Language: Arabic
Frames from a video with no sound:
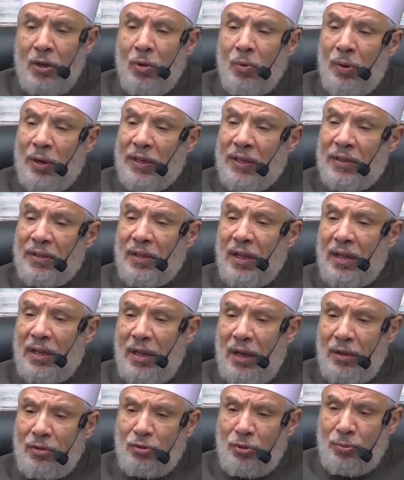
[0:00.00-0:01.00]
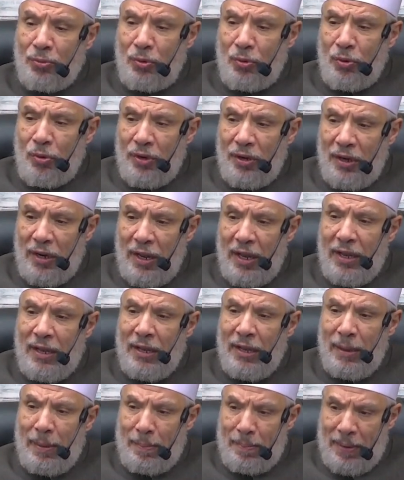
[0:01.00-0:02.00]
وإن طلقتموهن
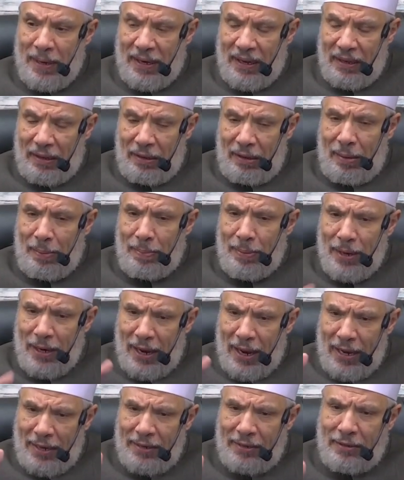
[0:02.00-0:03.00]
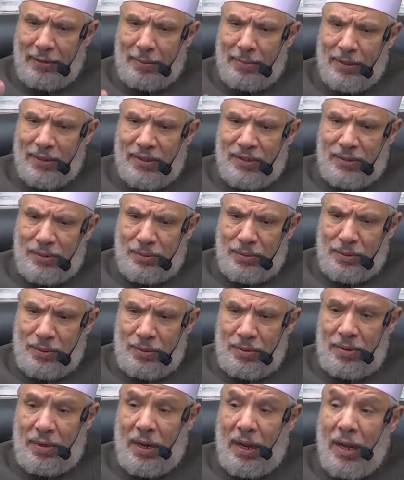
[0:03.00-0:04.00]
من قبل أن
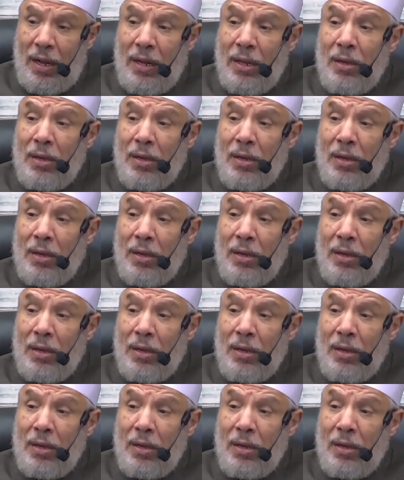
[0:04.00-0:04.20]
تمسوهن